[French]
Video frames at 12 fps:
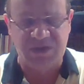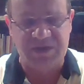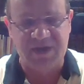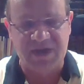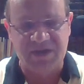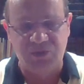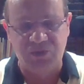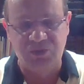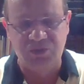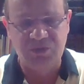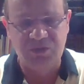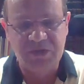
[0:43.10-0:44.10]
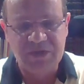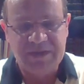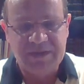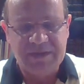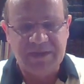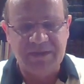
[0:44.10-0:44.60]
qui m'est inconnue,
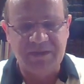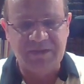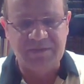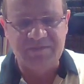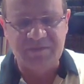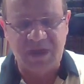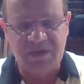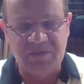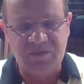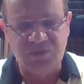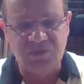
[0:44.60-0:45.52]
euh, mon